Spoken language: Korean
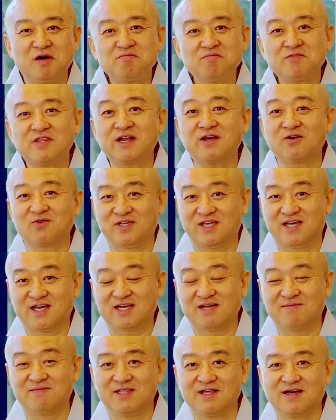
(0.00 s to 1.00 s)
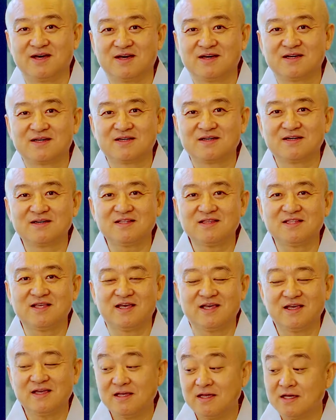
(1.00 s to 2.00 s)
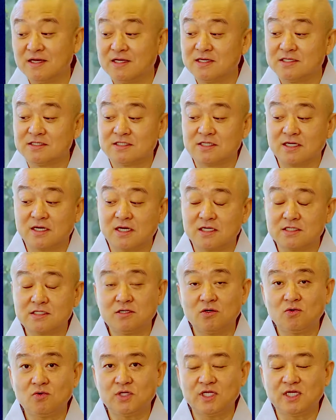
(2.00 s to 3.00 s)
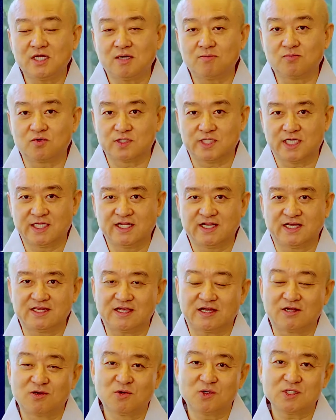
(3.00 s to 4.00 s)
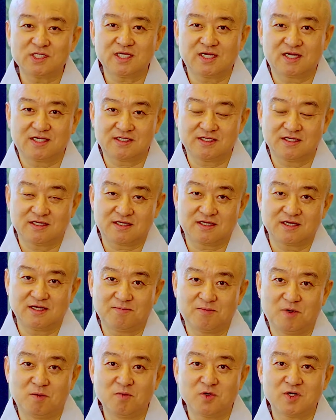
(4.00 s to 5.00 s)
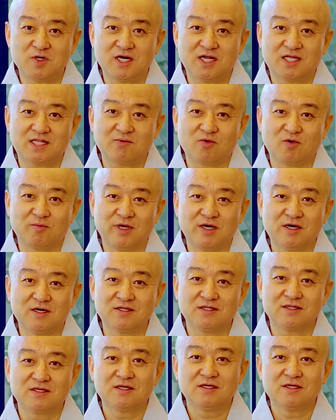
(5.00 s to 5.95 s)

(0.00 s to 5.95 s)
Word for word: 없다라고 이야기합니다. 그런데 제가 서울이나 부산이나 다른 곳에 가서 이렇게 법문을 하다 보면